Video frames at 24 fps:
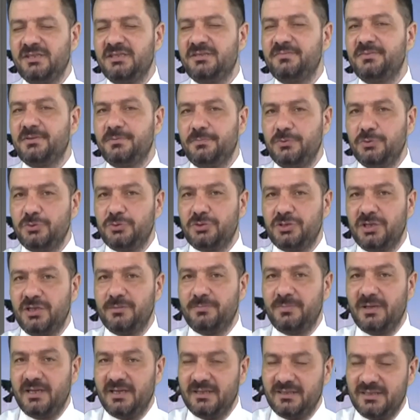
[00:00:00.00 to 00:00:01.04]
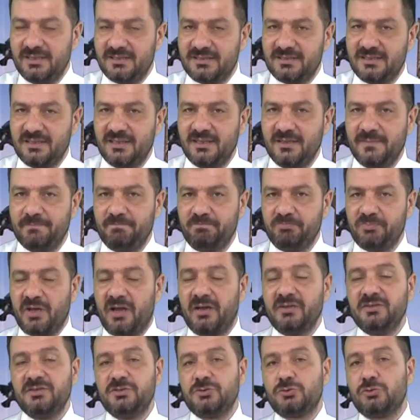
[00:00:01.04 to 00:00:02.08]
İzmir Büyükşehir Belediyesi
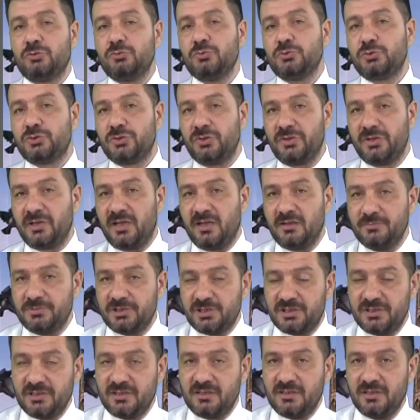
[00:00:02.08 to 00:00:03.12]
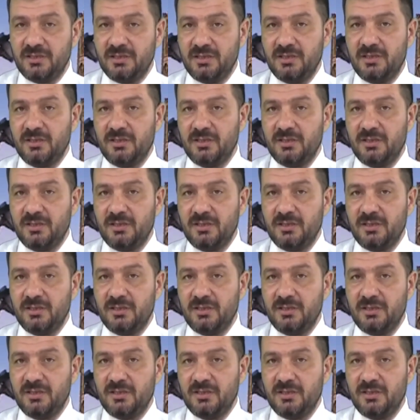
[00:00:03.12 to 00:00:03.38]
hangi sonuçları almıştık?